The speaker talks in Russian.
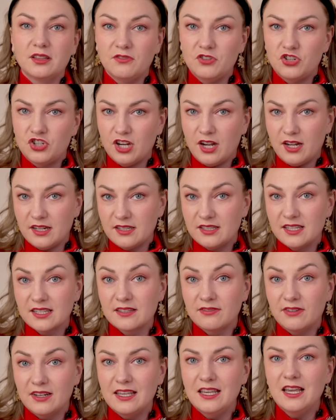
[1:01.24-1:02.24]
отвечает за
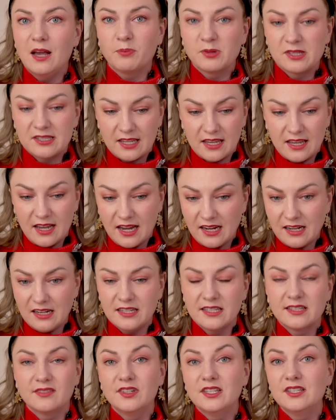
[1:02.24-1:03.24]
свои
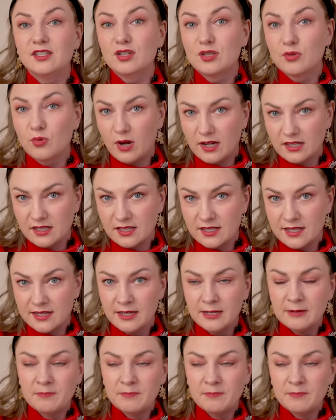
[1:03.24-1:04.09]
обстоятельства и ситуации.